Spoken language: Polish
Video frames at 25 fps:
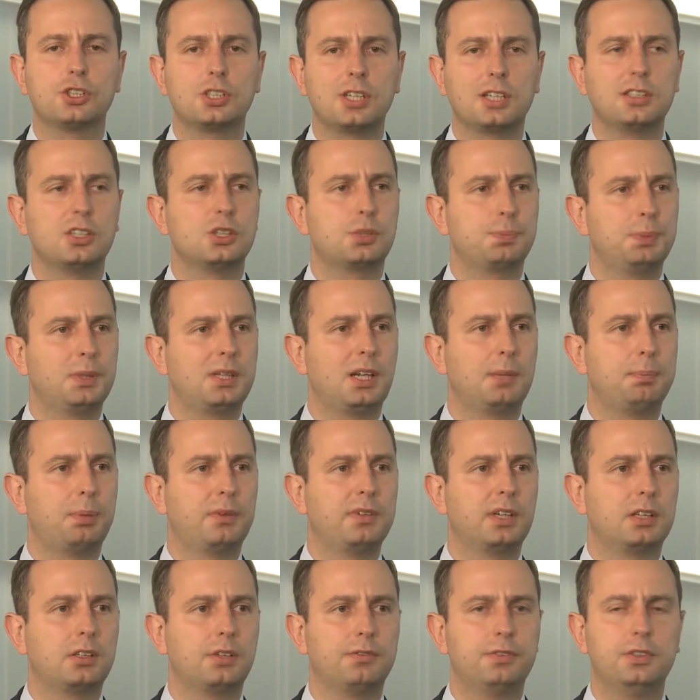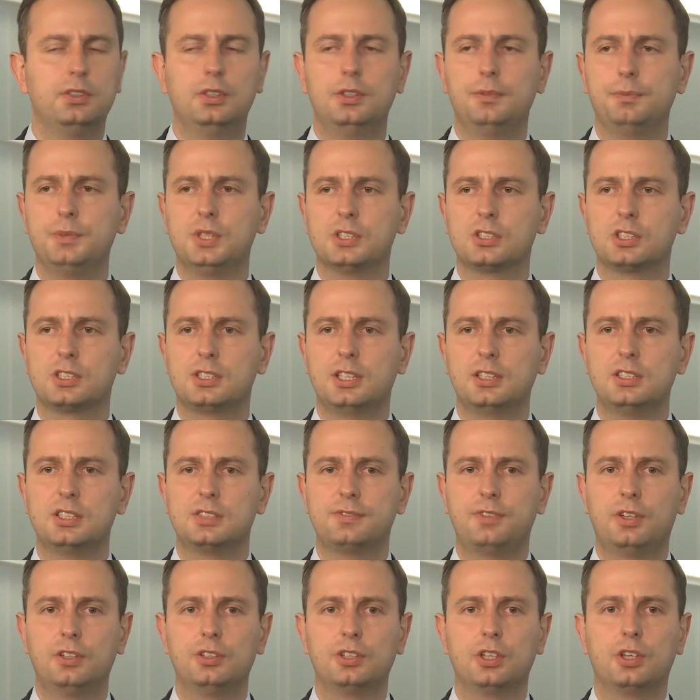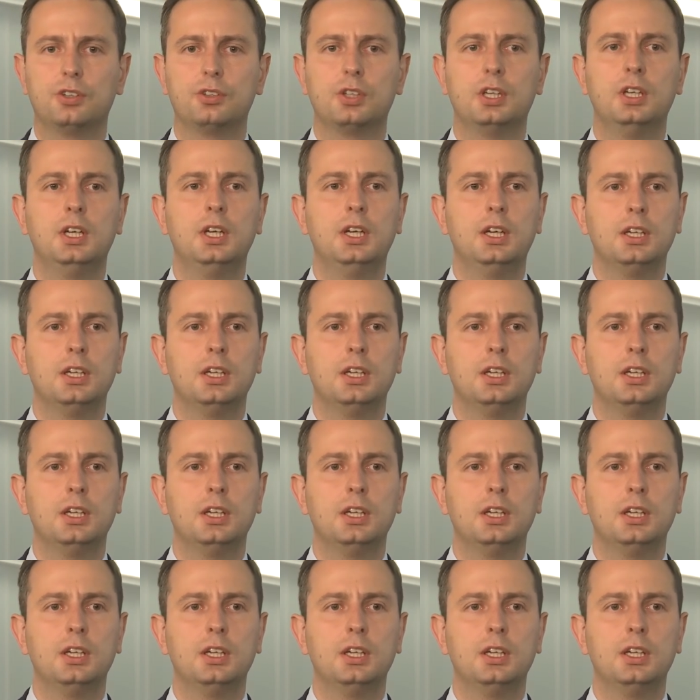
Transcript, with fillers: że żaden szpital powiatowy nie zostanie zwolniony?